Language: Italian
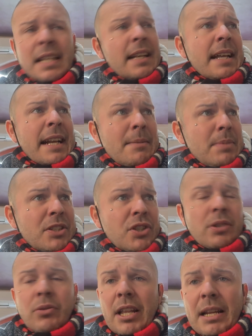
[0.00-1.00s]
Rebic
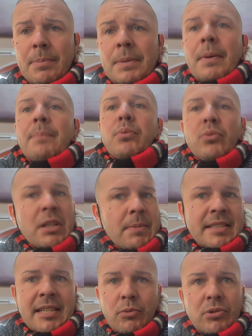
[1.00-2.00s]
non è una prima punta ma
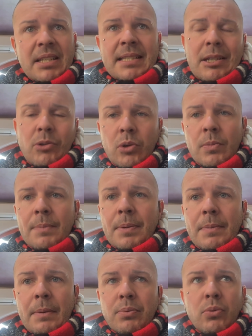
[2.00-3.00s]
sarà utilizzato come
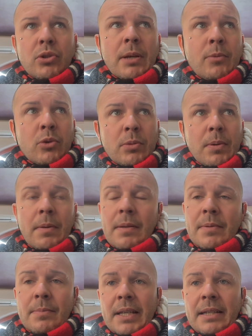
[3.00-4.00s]
prima punta molto
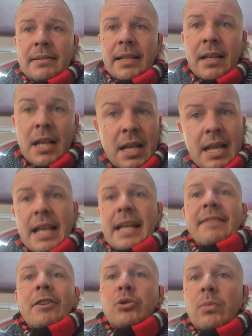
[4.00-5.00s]
probabilmente. È
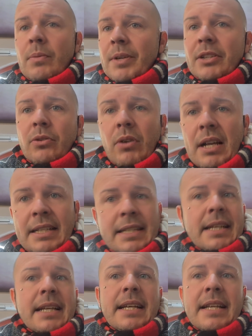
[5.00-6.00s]
arrivato il momento
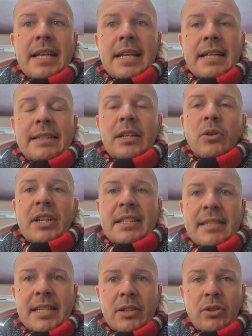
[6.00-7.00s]
anche di
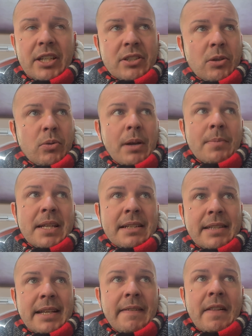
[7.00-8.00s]
Lorenzino che
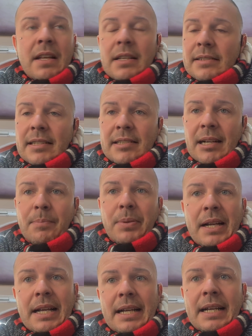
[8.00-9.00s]
sicuramente si
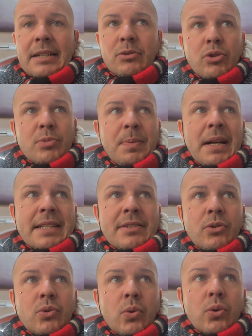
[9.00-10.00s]
strapperà il suo
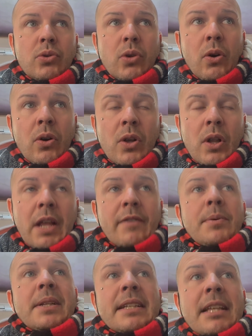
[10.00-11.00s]
spazio e tutto.
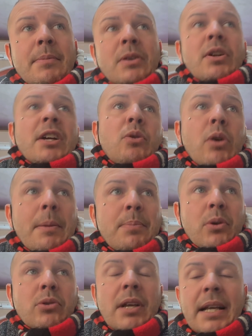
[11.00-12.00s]
Come dite, ma non è ancora
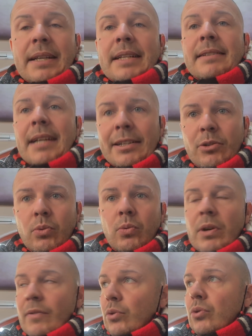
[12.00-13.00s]
pronto. È. Eh. intanto
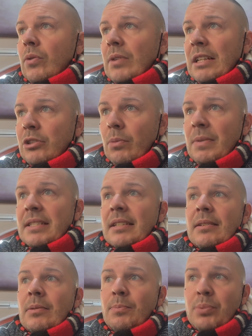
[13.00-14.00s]
comunque ha avuto un altro mese
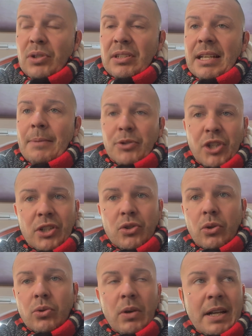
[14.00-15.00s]
in più di tempo, cioè
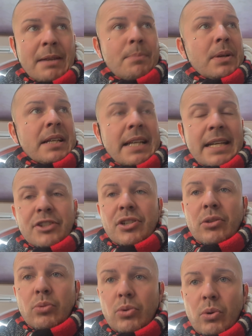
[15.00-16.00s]
18 anni per
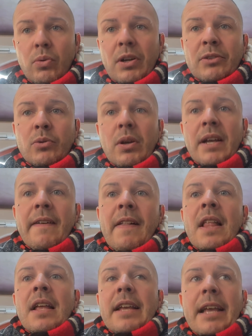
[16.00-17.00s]
crescere tutto quanto è
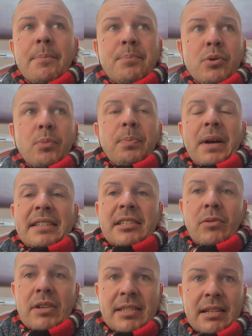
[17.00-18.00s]
e più
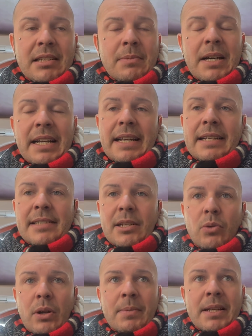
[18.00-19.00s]
passano le settimane e
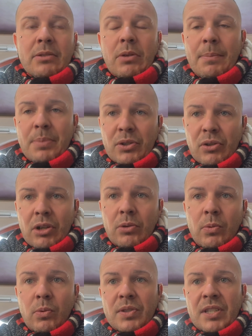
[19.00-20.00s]
sicuramente una persona
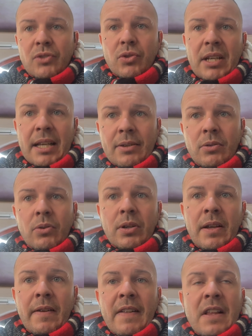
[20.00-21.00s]
comunque sia a giocare
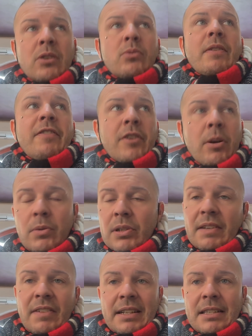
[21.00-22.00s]
con quel fenomeno di
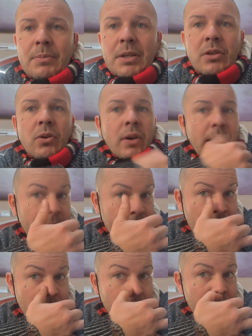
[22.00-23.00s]
davanti migliora.
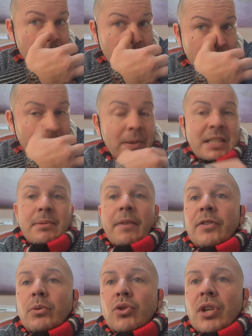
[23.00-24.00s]
Quindi comunque la massima
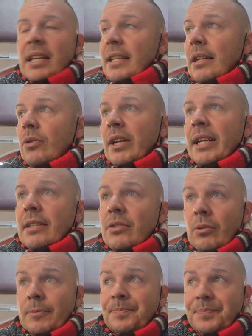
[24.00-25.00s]
fiducia anche in Lorenzo.